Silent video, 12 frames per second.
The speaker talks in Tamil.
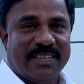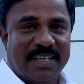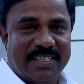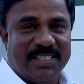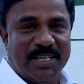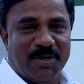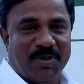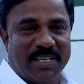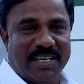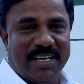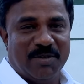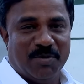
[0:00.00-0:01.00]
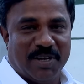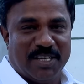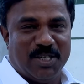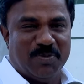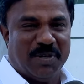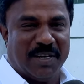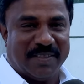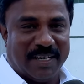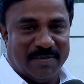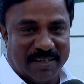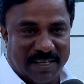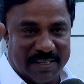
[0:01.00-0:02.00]
தேசிய கொடியை ஊராட்சி மன்ற
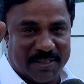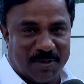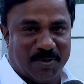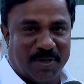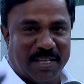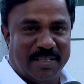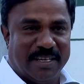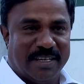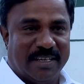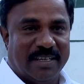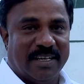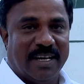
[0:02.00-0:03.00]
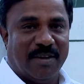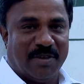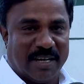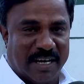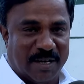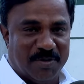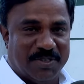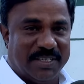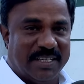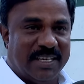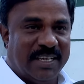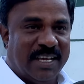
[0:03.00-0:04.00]
தலைவர் ஏற்றக்கூடாது என்று அவர்கள்
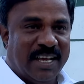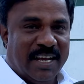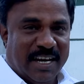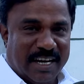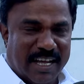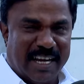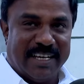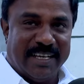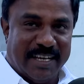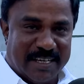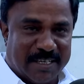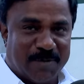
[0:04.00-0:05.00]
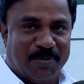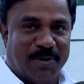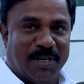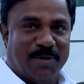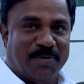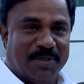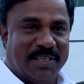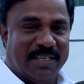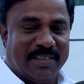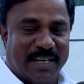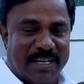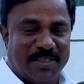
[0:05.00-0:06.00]
அறிவித்து நாங்கள் ஏற்ற போகிற போது
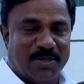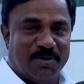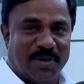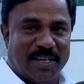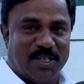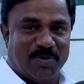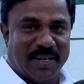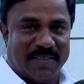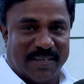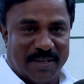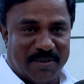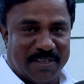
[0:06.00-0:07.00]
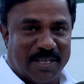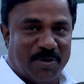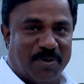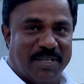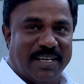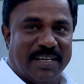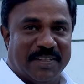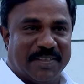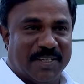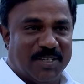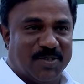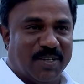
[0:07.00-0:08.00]
தலித்து ஊராட்சி மன்ற தலைவர் தான் கொடியை
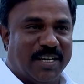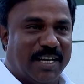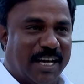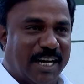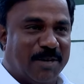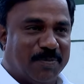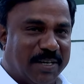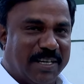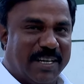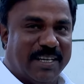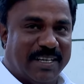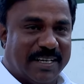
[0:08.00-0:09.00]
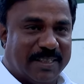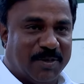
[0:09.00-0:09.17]
ஏற்றணும்னு சொல்லி நாங்கள் போய் நின்று ஏற்ற